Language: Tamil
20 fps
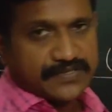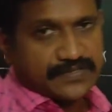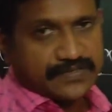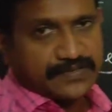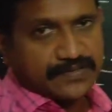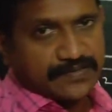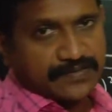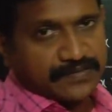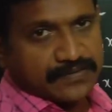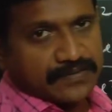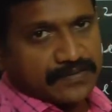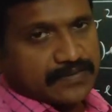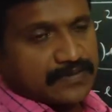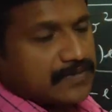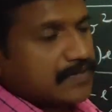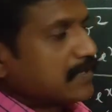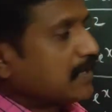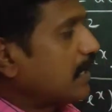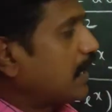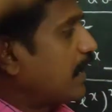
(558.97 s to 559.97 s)
ஏன்னா
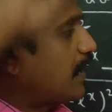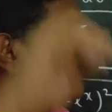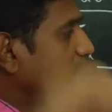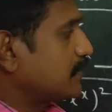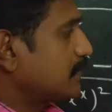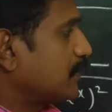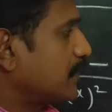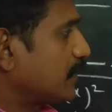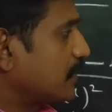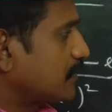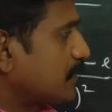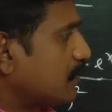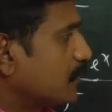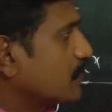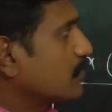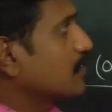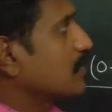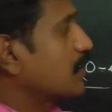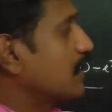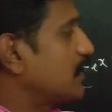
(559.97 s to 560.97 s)
பாசிட்டிவ் ஸ்லோப்
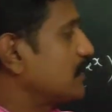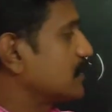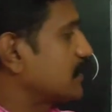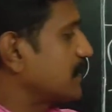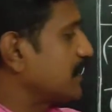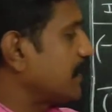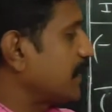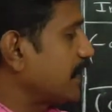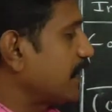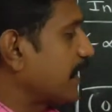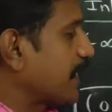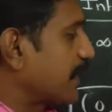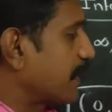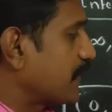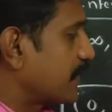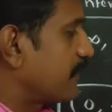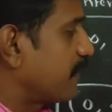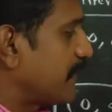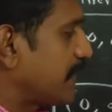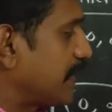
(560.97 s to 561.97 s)
பாசிட்டிவ் ஸ்லோப்னால் உங்களுக்கு
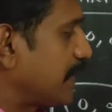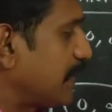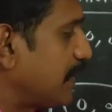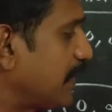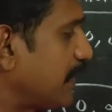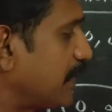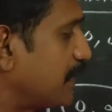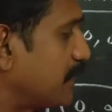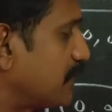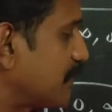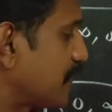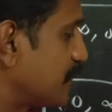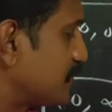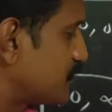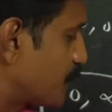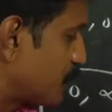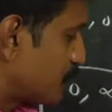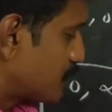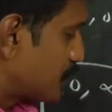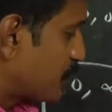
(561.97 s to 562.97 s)
மேல் பக்கமாகவே
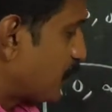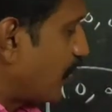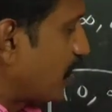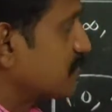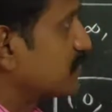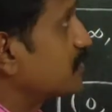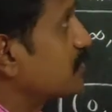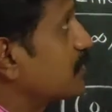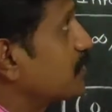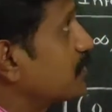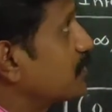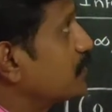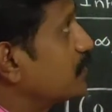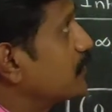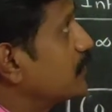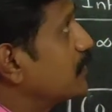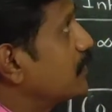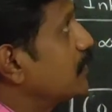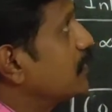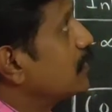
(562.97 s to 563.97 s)
போயிடுது
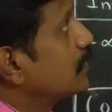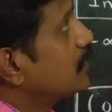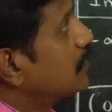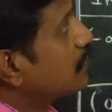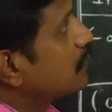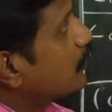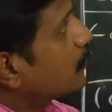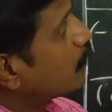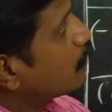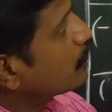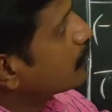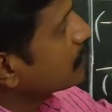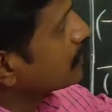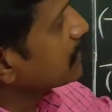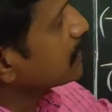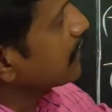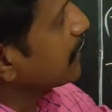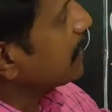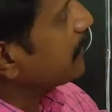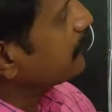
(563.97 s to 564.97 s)
இறங்கவே இல்லை
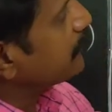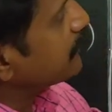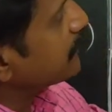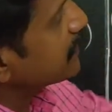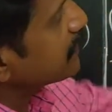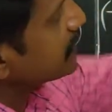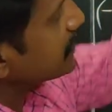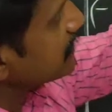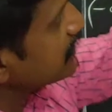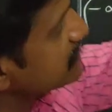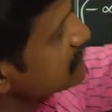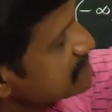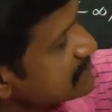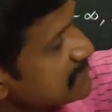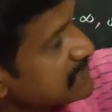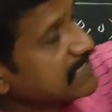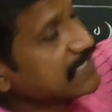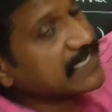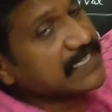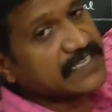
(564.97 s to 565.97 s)
அதனால்
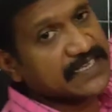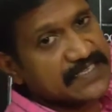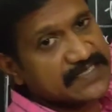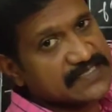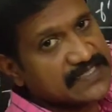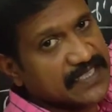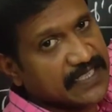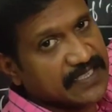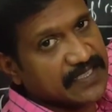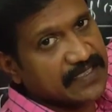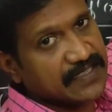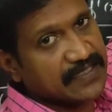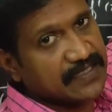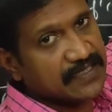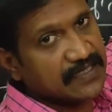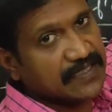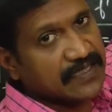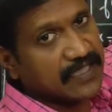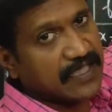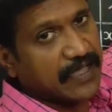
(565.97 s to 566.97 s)
இந்த சம்
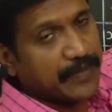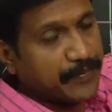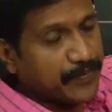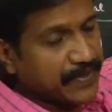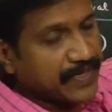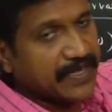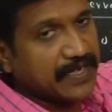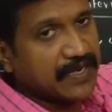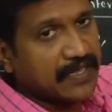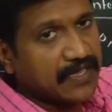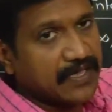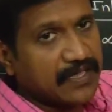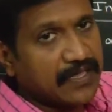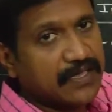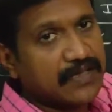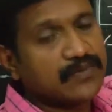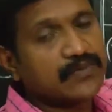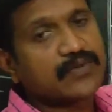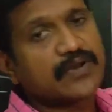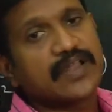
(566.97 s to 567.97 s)
பார்த்திங்கன்னா
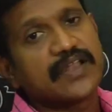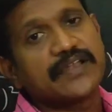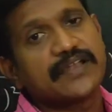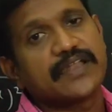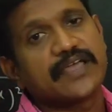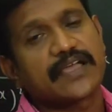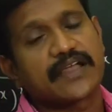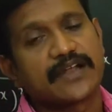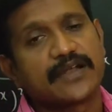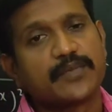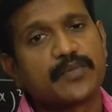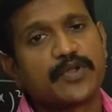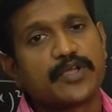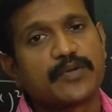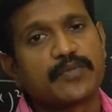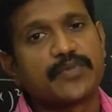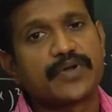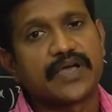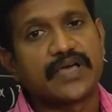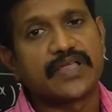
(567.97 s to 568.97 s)
சேஞ்ச் ஆகலை
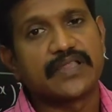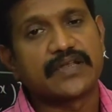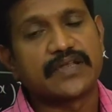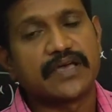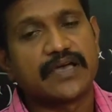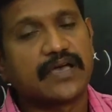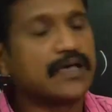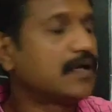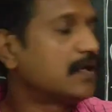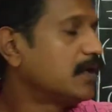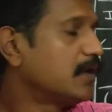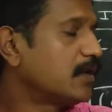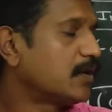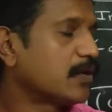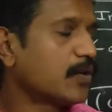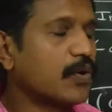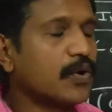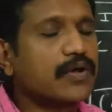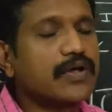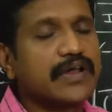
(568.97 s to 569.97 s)
நேச்சர் சேஞ்சே
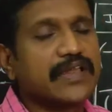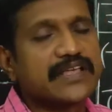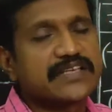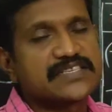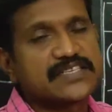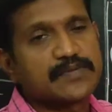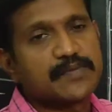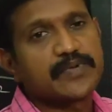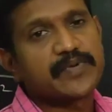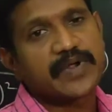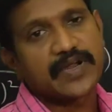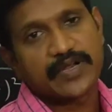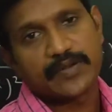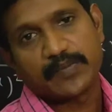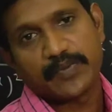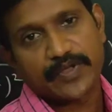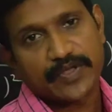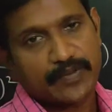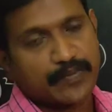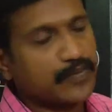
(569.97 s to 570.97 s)
ஆகலை
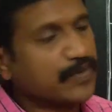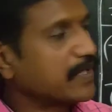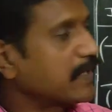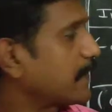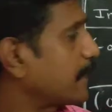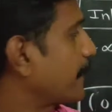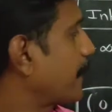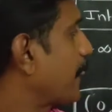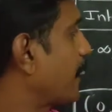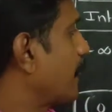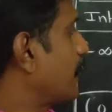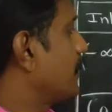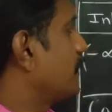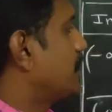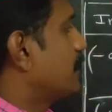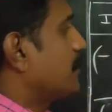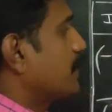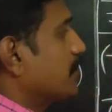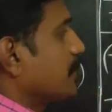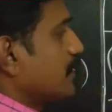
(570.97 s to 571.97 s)
நேச்சர் சேஞ்சே ஆக
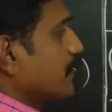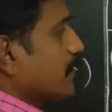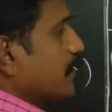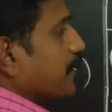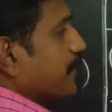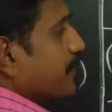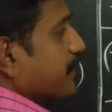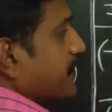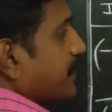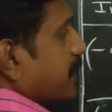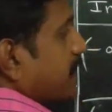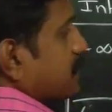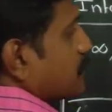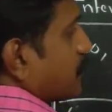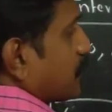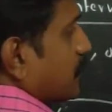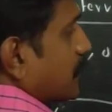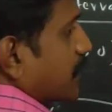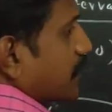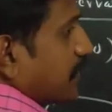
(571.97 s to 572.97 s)
மாட்டுது அப்படின்னா என்ன
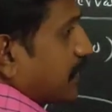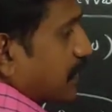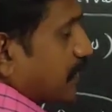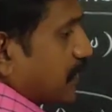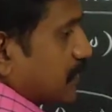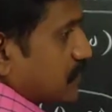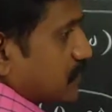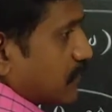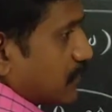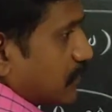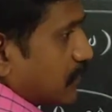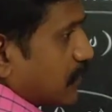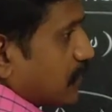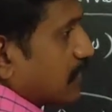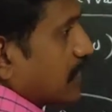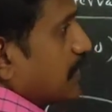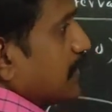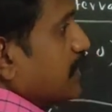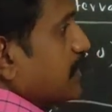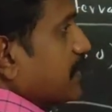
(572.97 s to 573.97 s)
அர்த்தம்
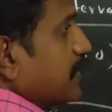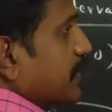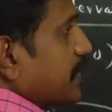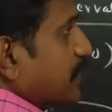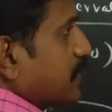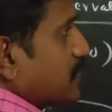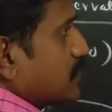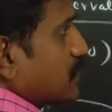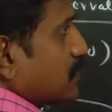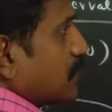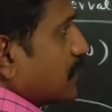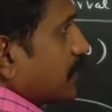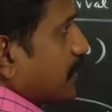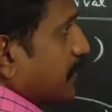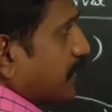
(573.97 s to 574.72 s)
அப்படின்னா லோக்கல்